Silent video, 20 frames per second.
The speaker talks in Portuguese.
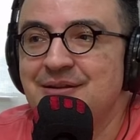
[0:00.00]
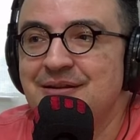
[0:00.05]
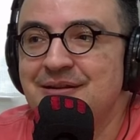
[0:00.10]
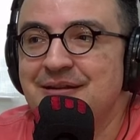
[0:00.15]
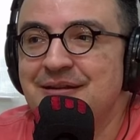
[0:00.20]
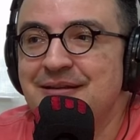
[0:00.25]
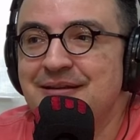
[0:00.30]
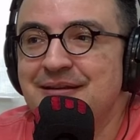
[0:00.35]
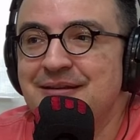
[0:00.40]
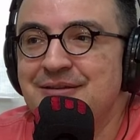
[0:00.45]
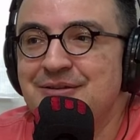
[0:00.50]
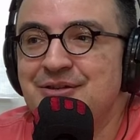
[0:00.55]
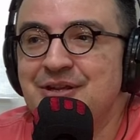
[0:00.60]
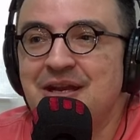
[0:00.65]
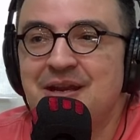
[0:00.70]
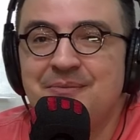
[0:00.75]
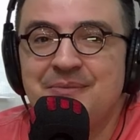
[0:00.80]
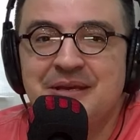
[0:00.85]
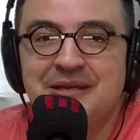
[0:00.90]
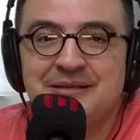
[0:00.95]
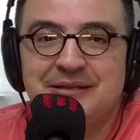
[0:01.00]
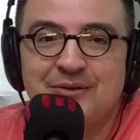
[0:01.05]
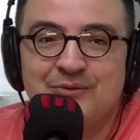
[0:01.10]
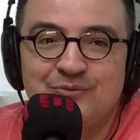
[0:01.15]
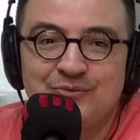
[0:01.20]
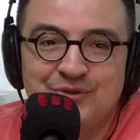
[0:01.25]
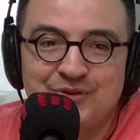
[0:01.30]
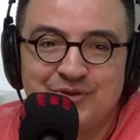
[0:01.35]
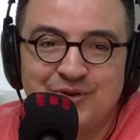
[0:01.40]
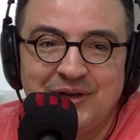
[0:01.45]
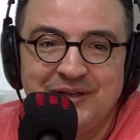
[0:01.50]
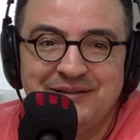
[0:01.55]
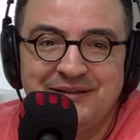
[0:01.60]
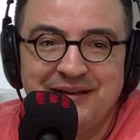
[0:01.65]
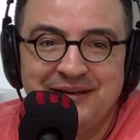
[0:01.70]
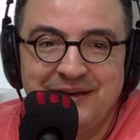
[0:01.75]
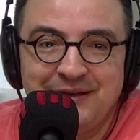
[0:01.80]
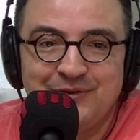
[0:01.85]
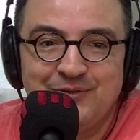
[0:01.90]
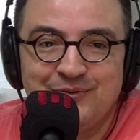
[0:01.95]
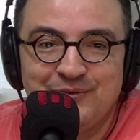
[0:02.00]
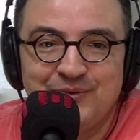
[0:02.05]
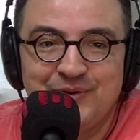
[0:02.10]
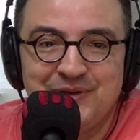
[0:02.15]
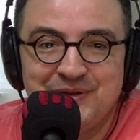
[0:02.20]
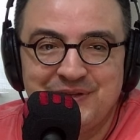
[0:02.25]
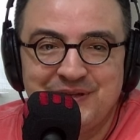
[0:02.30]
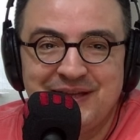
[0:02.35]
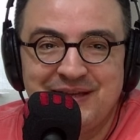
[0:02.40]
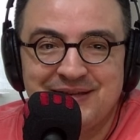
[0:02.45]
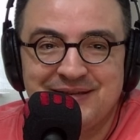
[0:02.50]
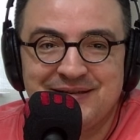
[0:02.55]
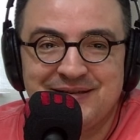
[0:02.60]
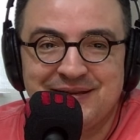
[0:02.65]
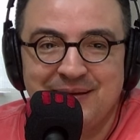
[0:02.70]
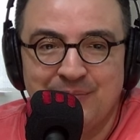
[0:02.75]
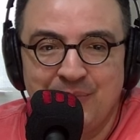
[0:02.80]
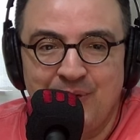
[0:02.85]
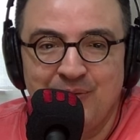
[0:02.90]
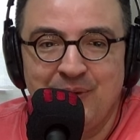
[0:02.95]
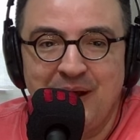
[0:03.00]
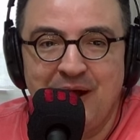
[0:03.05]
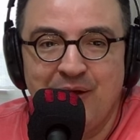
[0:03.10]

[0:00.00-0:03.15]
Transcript: É, Jeremias é com J, Neto com dois T's, tá bom?